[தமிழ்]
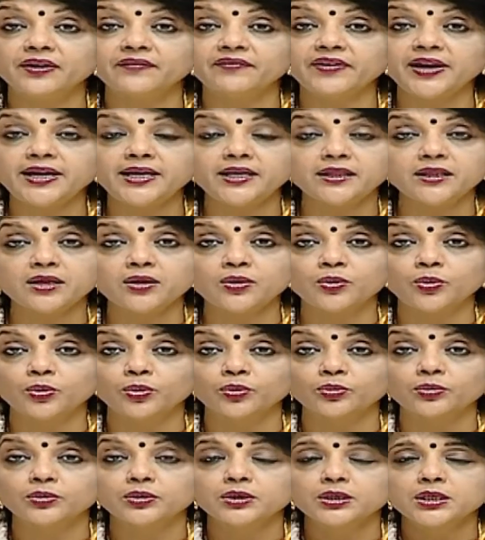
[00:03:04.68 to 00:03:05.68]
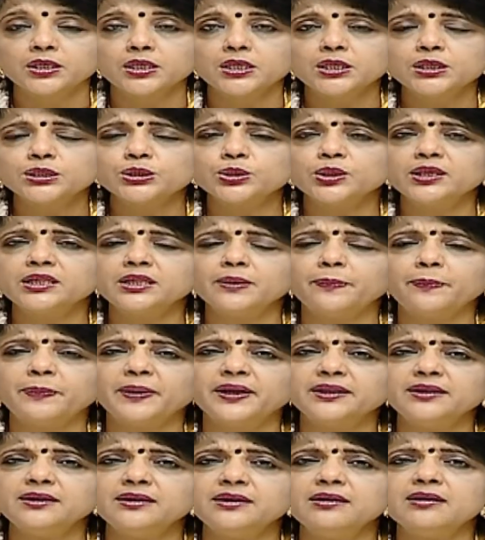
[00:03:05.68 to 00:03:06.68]
வெயிட்டு தான் கூடும் ஸோ இந்த
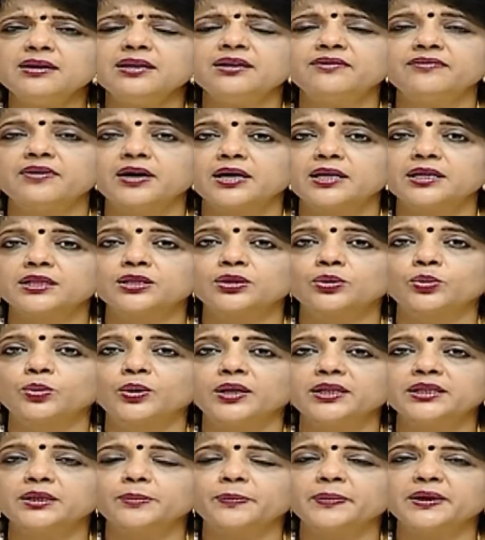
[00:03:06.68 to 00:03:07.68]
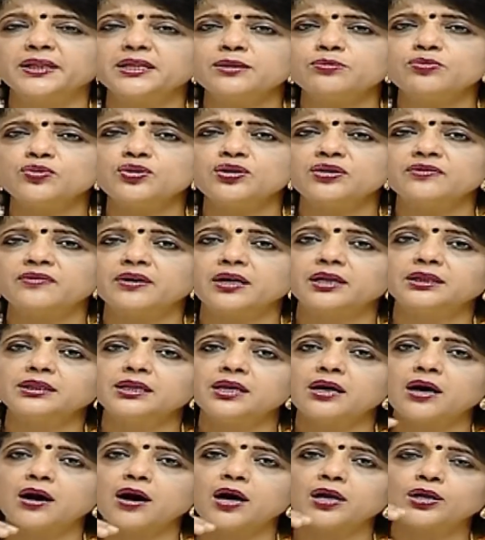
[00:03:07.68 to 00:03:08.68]
பதினாறு வாரத்துக்குள்ளே இந்த பதிமூன்று
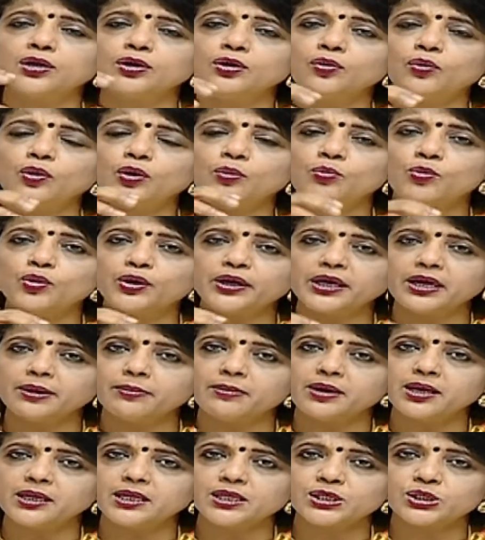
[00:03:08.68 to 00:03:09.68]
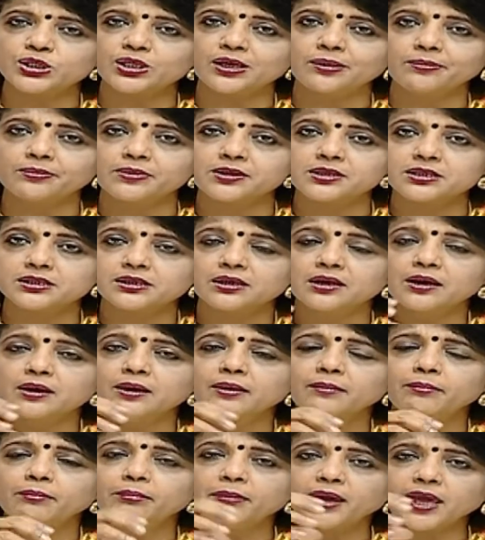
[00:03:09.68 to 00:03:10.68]
வாரத்தில் ஹார்ட்டில் உள்ள முக்கியமான சேம்பர்ஸ்
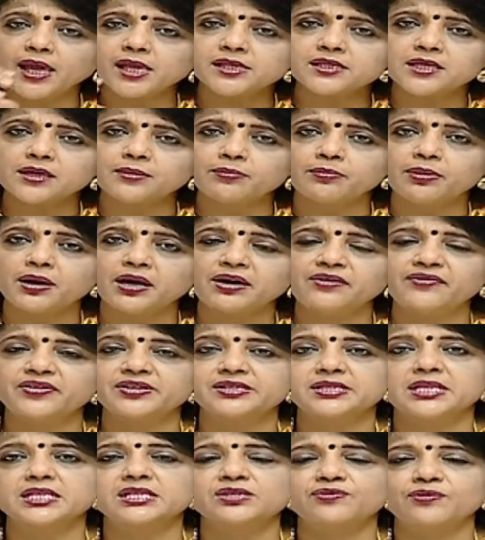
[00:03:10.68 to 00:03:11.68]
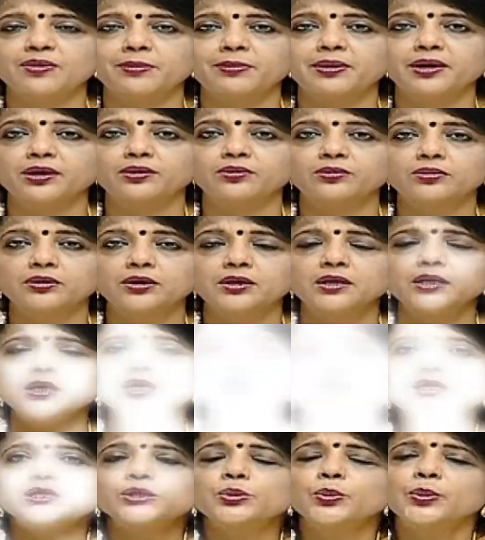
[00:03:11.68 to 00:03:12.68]
மேஜர் பிளட் வெசல்ஸ் ஃபார்ம் ஆயிரும்
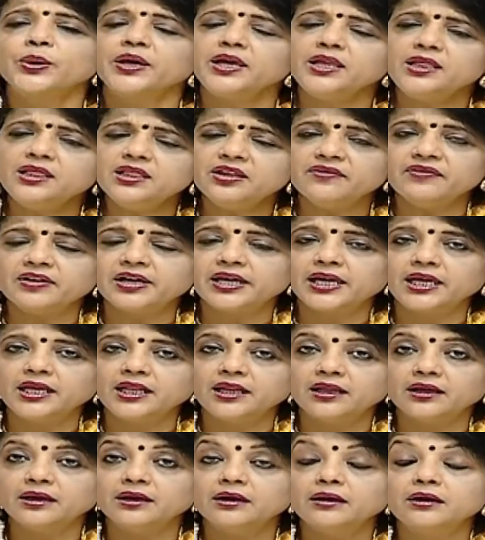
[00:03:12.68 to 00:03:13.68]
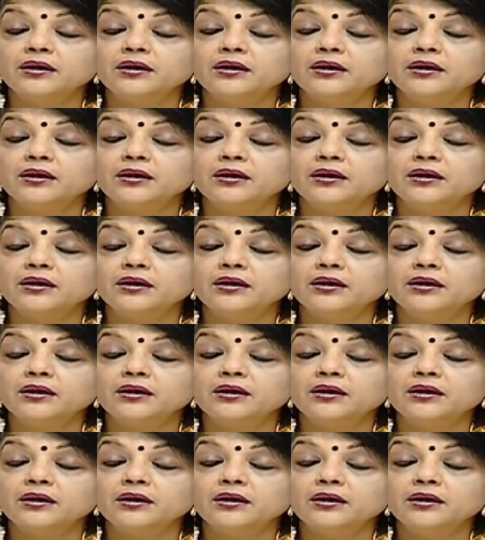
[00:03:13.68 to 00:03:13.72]
ஸோ இந்த வகையில்